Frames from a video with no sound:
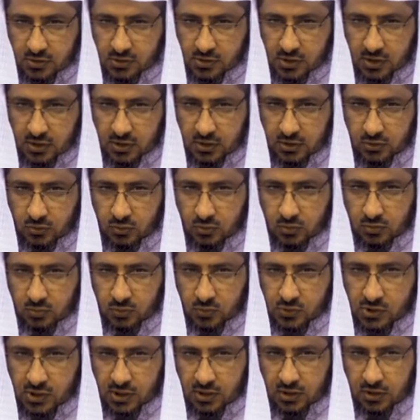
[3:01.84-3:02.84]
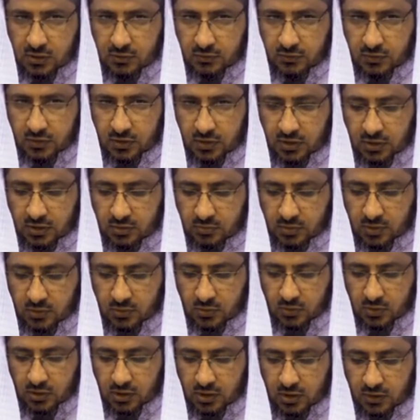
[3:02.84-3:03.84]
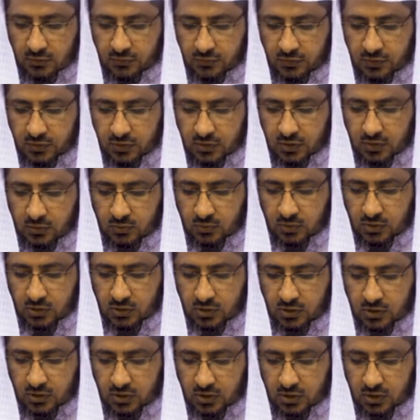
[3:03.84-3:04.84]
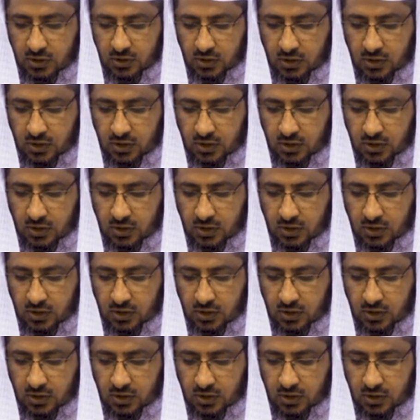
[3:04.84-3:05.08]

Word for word: صنيع المصنف رحمه الله في قوله